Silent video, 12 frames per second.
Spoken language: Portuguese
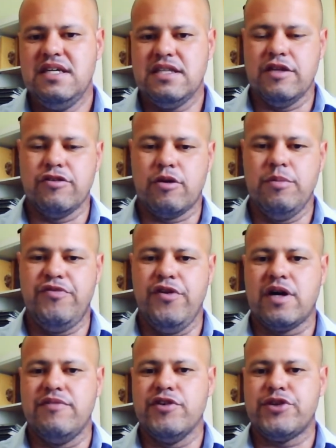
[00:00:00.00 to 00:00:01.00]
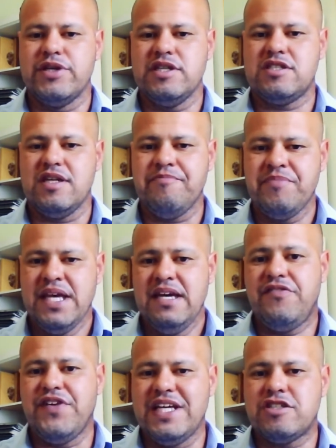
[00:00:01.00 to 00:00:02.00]
tendo como foco a Votorantim,
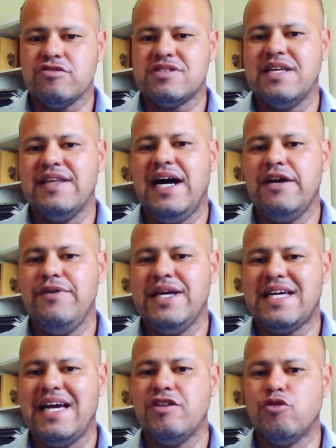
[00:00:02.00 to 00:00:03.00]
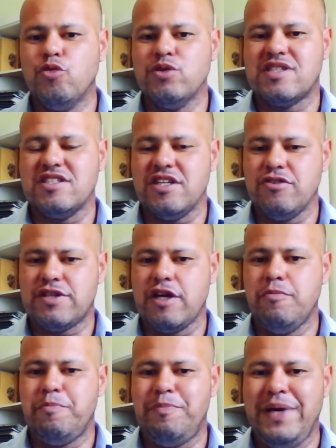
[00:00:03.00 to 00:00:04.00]
frente ao cenário em que a indústria já não
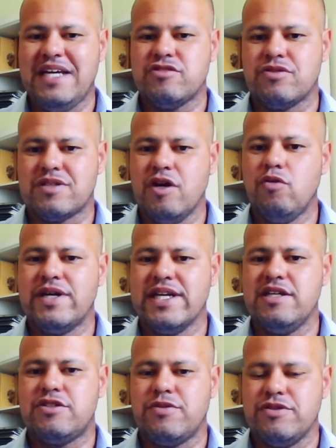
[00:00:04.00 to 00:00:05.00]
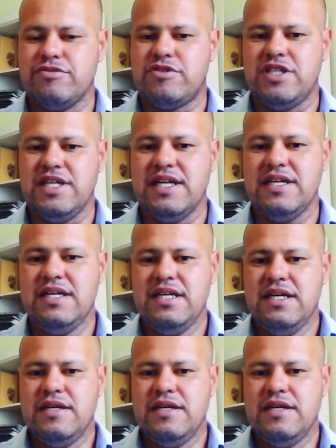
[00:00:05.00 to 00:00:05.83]
tem um peso tão grande quanto tinha